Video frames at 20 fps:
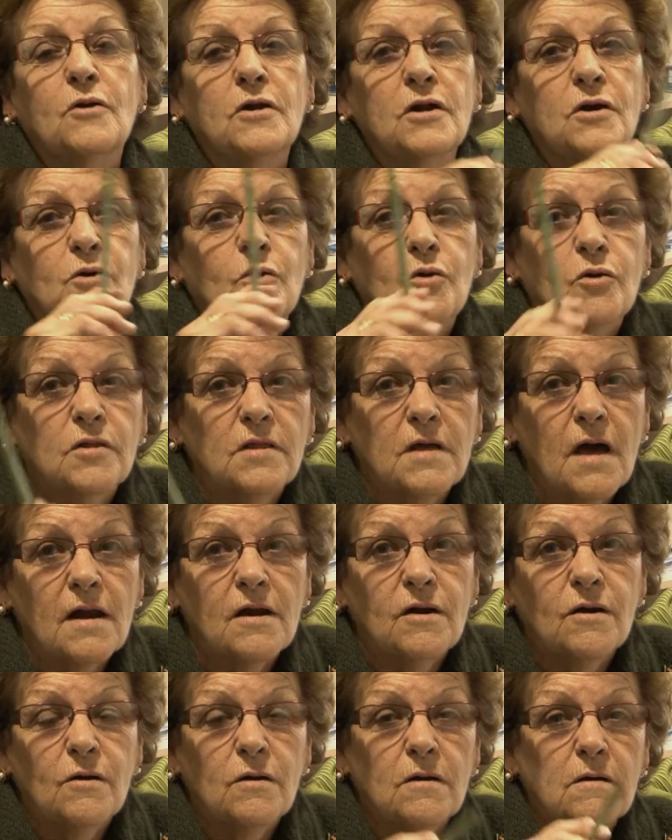
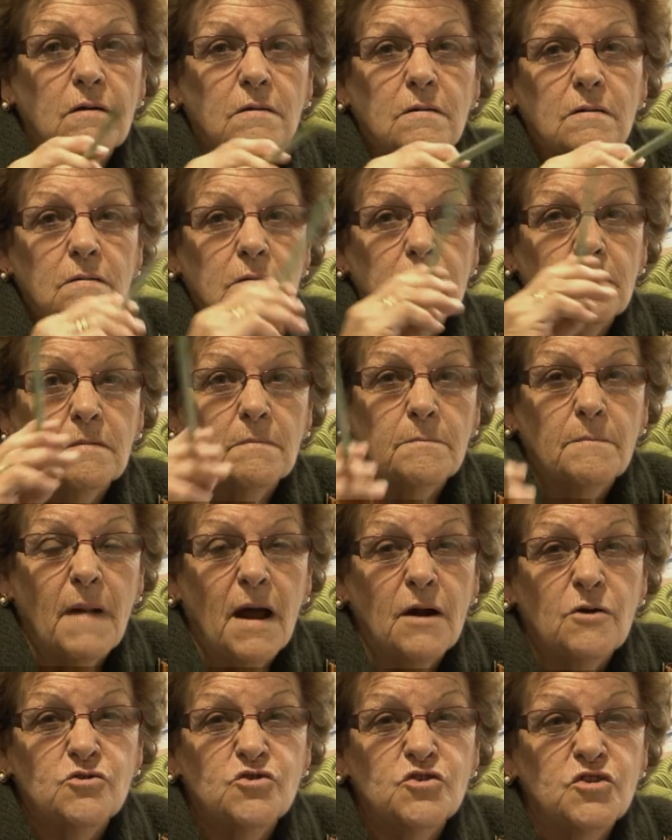recordar
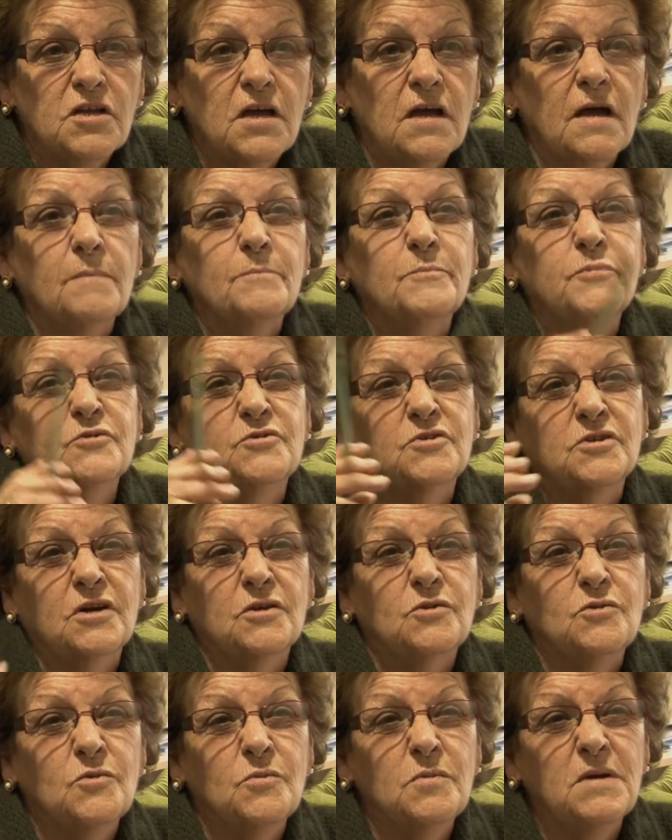malos tiempos
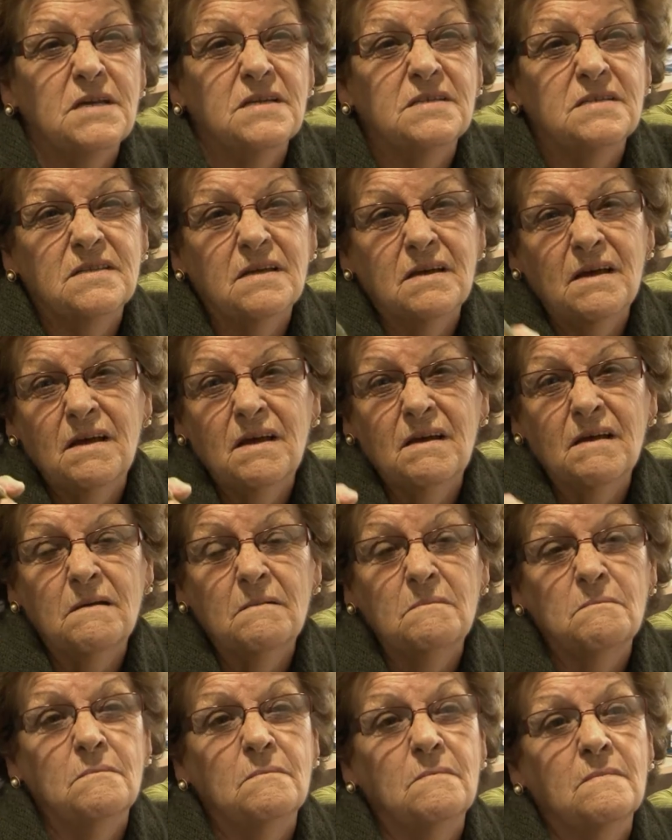que tuviste